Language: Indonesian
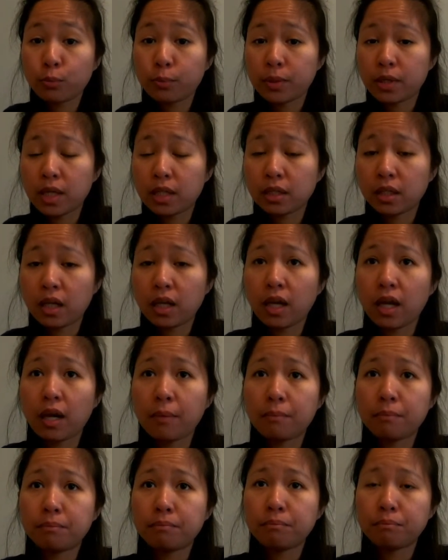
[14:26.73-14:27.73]
pedas karena
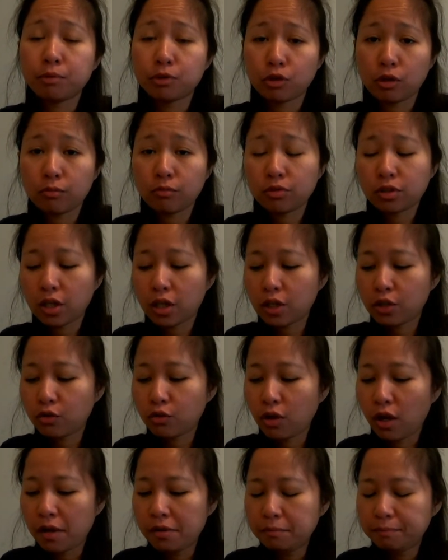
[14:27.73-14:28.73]
yang besar-besar
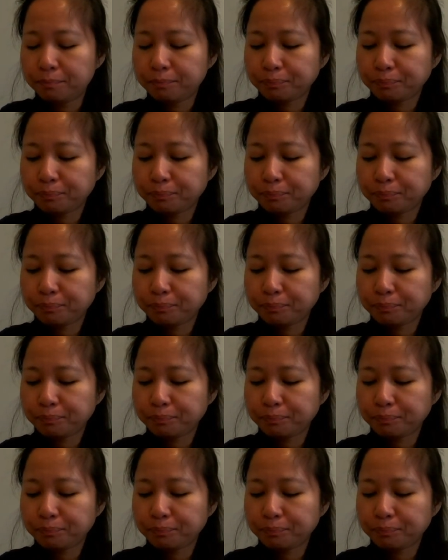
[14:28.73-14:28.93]
itu ya.